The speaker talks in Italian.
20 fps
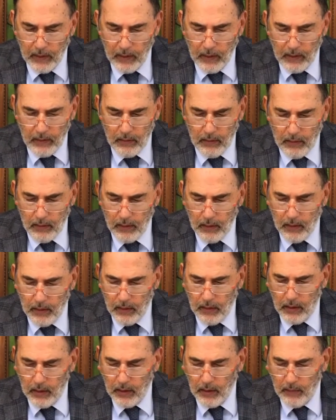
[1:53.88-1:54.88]
E
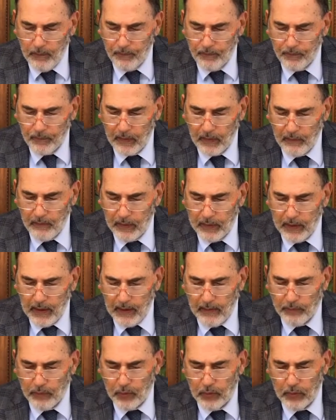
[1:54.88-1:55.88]
ehm,
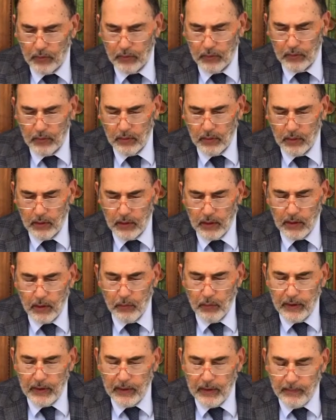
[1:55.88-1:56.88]
vediamo eh, che
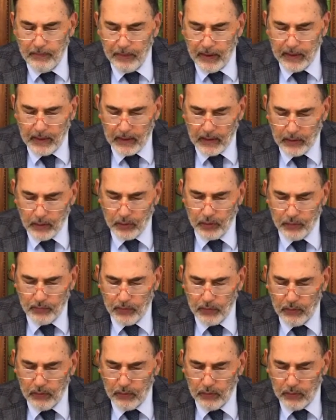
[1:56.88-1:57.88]
qui gli appare Kadosh
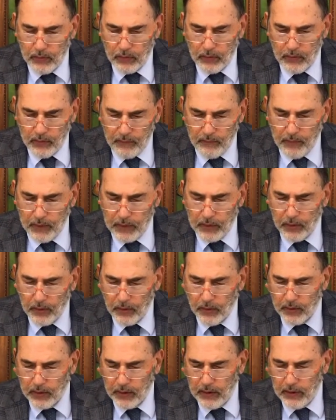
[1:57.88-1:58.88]
Baruch Hu in
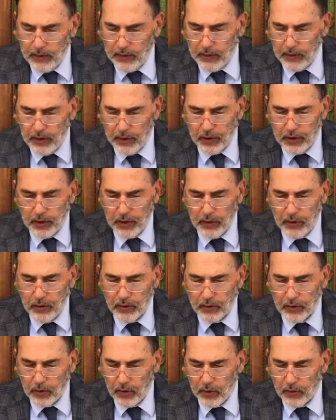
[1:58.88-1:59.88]
visione e gli dice io
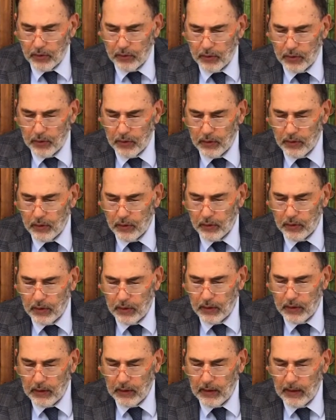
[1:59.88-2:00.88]
sono il Dio
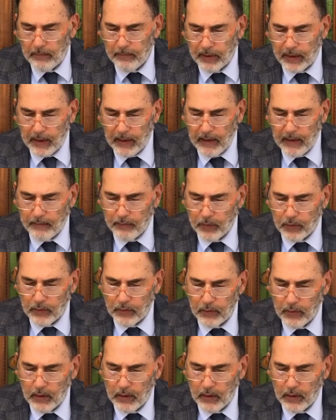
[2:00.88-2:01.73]
di Abramo,